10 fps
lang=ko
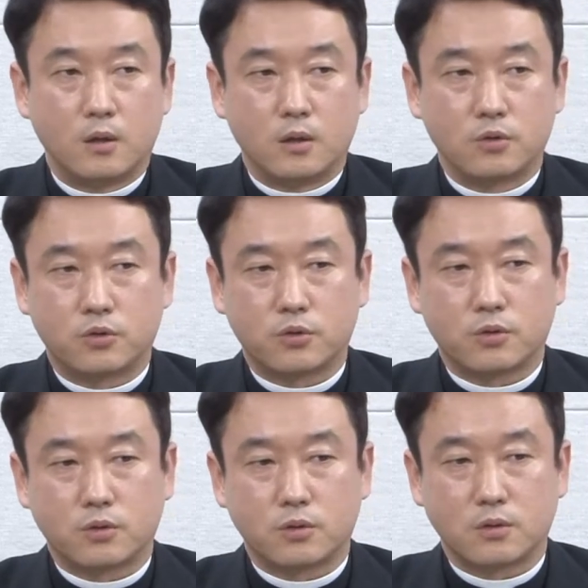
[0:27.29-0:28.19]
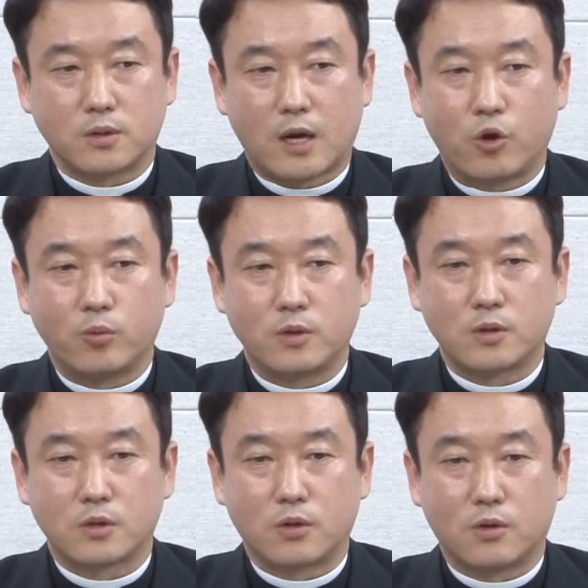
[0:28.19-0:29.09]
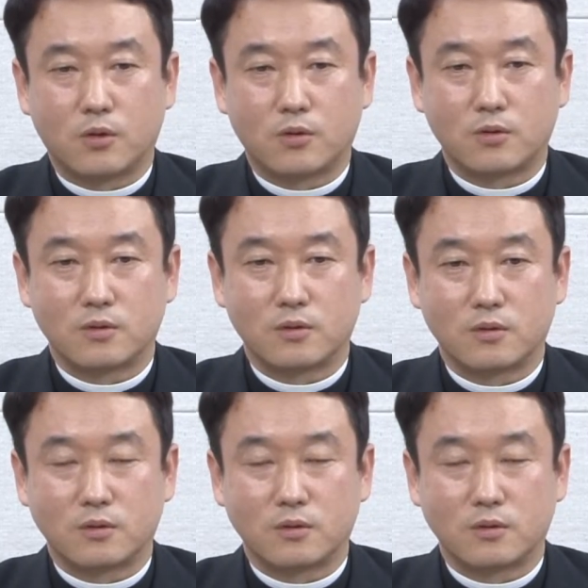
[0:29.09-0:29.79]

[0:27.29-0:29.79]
이쪽 살아오면서